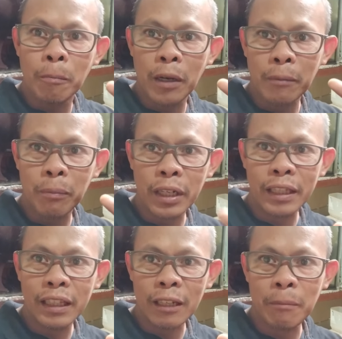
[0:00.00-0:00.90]

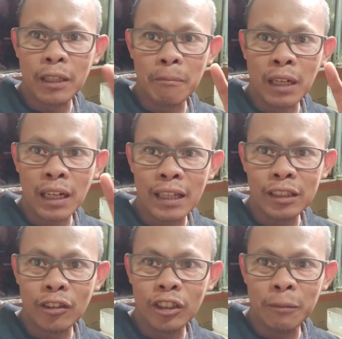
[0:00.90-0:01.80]
mag-breed ng iba't ibang
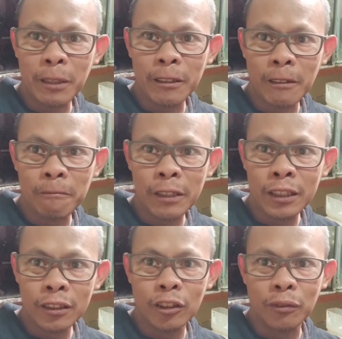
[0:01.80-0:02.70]
klaseng ornamental
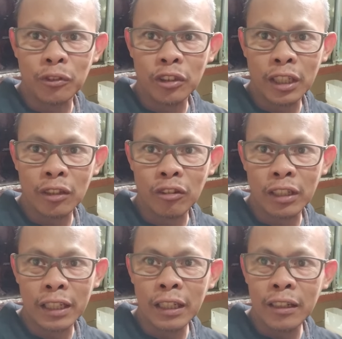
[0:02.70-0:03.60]
fish, don't forget to
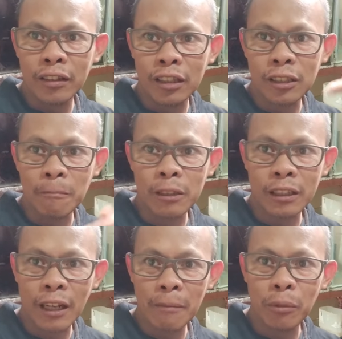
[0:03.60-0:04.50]
click the
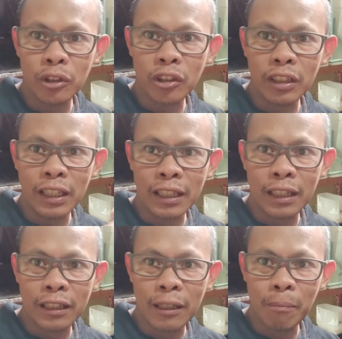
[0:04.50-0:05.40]
subscribe button and
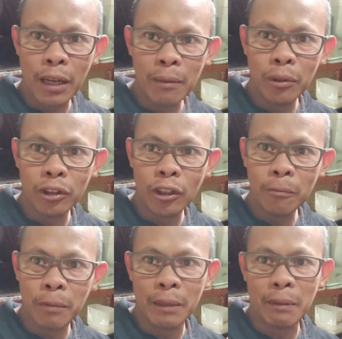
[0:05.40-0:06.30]
click the bell
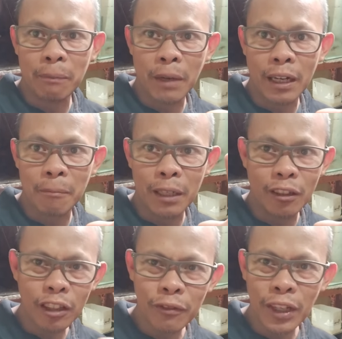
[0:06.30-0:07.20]
button para
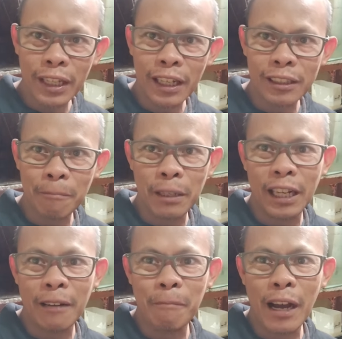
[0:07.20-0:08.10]
man-notify ka sa
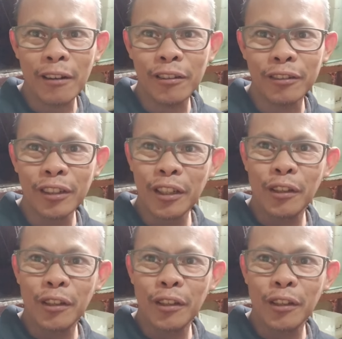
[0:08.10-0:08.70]
pinakabagong